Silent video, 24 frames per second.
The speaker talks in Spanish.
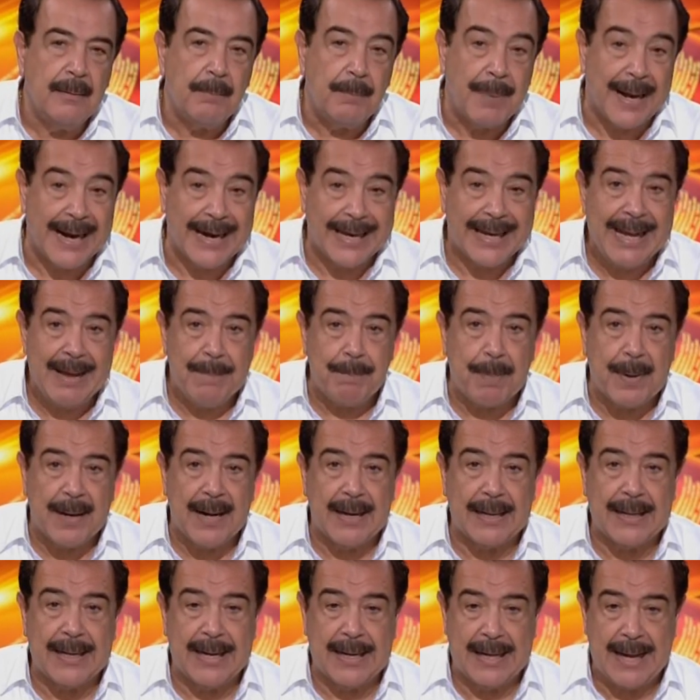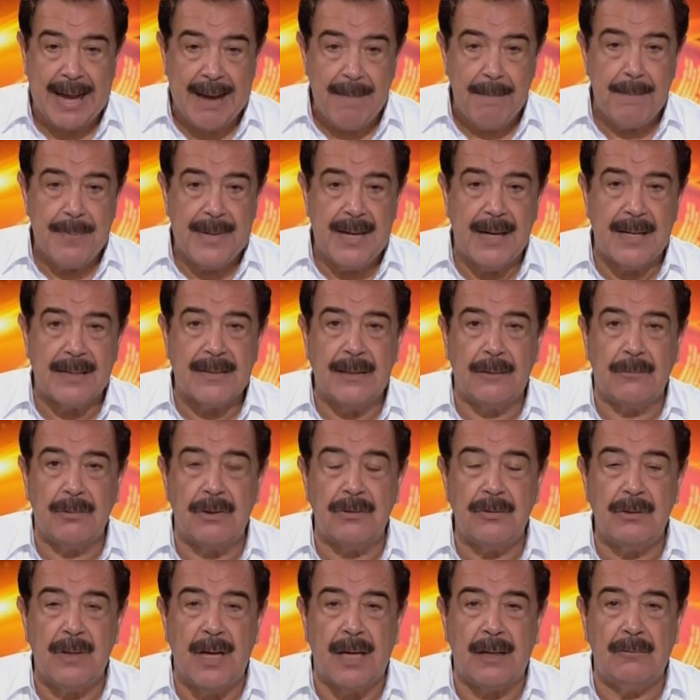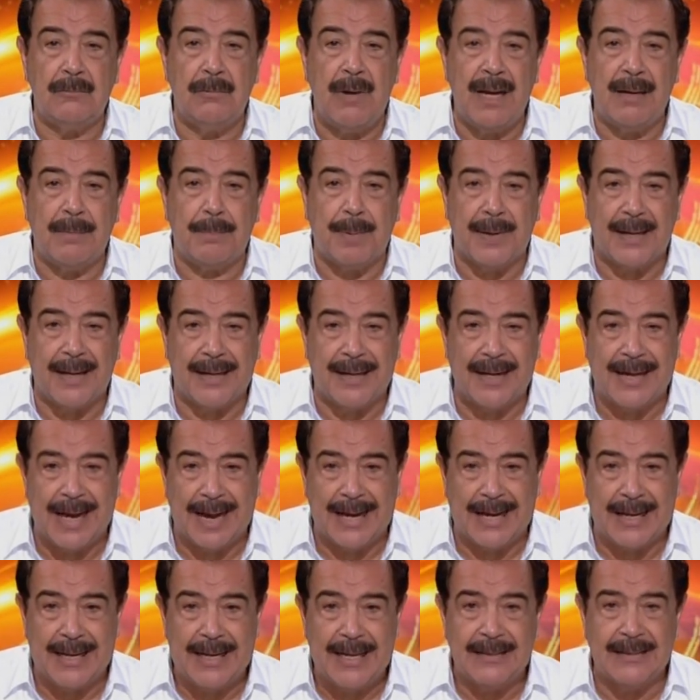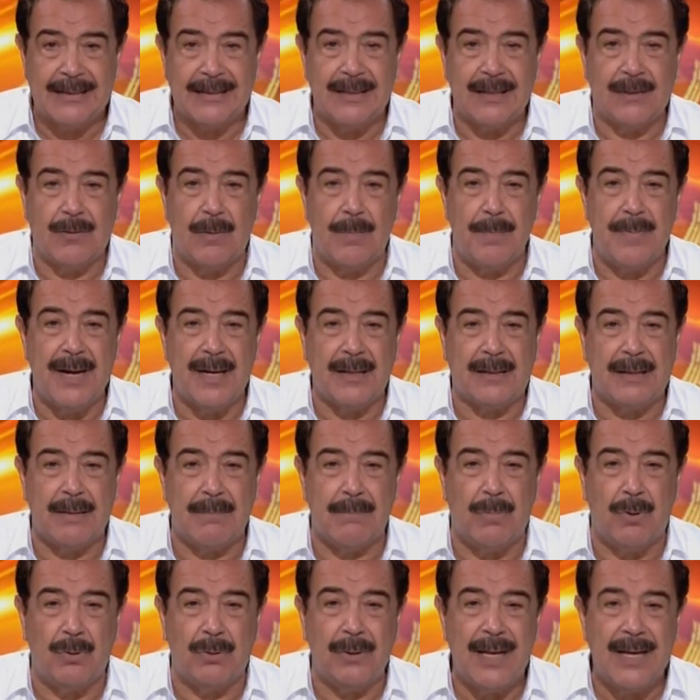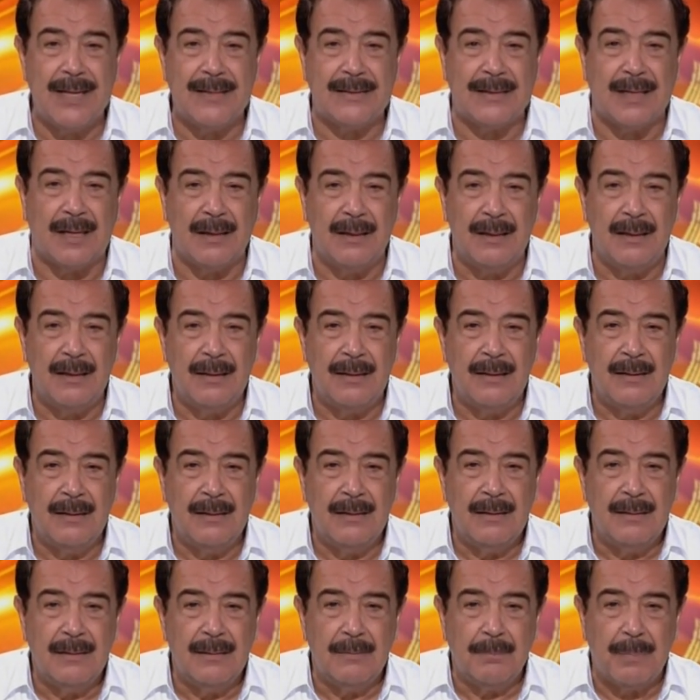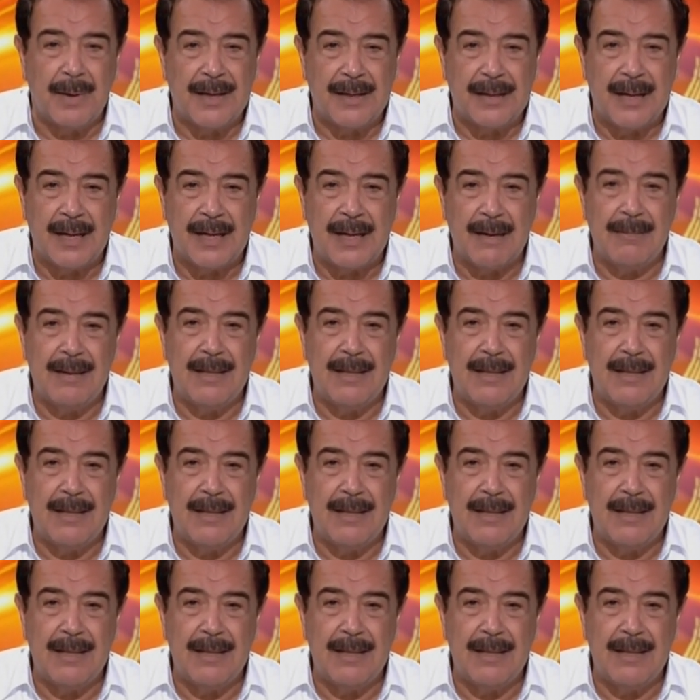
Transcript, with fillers: ¿Para qué? Para que cambie la situación actual, para que la crisis se convierta en bonanza, para que acabe